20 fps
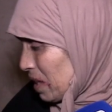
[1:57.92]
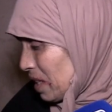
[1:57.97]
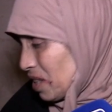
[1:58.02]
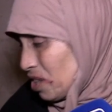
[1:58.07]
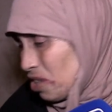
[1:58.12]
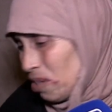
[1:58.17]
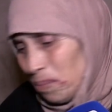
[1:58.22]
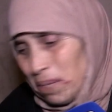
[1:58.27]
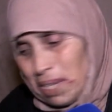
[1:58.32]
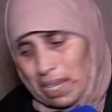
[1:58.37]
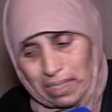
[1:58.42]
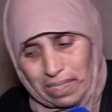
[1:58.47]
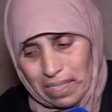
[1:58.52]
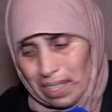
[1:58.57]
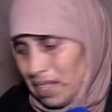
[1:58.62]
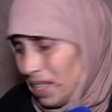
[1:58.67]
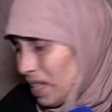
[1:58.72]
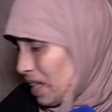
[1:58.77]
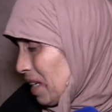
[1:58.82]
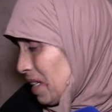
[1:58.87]
كنجيب ليه
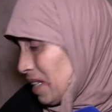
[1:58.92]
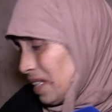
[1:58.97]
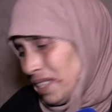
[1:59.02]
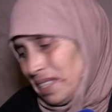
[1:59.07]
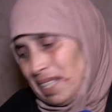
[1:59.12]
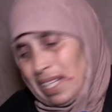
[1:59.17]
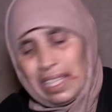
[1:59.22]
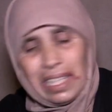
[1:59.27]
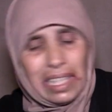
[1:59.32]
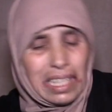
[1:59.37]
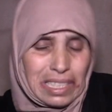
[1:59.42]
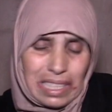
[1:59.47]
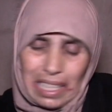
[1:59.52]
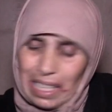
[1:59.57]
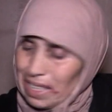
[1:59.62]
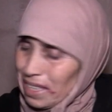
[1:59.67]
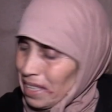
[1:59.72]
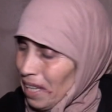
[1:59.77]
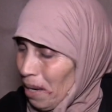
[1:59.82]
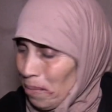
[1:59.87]
اللي كيدير التحليله حتى
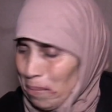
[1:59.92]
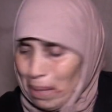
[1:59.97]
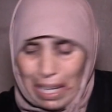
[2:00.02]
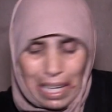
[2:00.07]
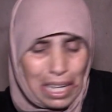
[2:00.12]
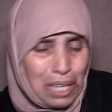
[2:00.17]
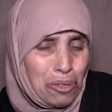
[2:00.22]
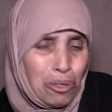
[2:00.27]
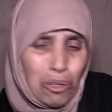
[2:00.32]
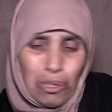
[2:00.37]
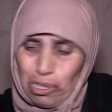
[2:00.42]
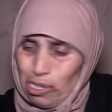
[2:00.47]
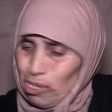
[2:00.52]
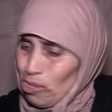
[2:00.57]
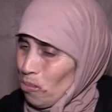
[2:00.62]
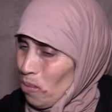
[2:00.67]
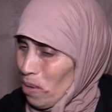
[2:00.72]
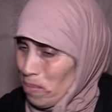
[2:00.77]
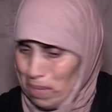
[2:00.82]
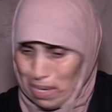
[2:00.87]
للدار ما كينوضش
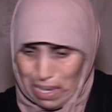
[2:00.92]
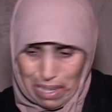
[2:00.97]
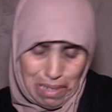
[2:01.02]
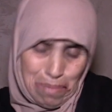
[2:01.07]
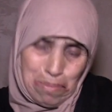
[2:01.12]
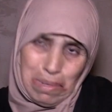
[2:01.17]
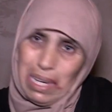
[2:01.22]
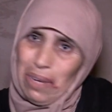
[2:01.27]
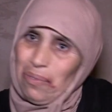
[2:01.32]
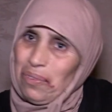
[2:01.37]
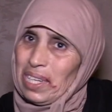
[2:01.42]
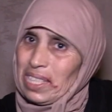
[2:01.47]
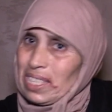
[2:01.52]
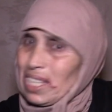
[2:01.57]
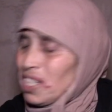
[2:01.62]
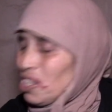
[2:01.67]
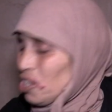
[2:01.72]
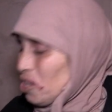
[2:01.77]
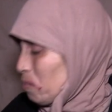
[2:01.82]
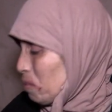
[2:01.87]
هو من, من الفراش
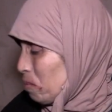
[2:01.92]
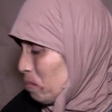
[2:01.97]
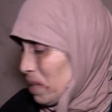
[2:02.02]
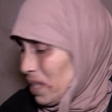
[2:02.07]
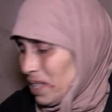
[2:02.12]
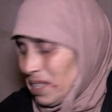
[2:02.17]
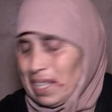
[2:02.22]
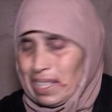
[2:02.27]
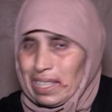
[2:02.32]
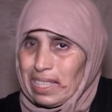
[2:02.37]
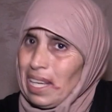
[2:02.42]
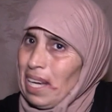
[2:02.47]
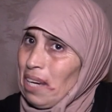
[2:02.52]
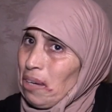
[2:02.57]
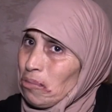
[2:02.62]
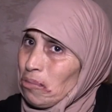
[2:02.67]
كنجيبهم ليه حتى للدار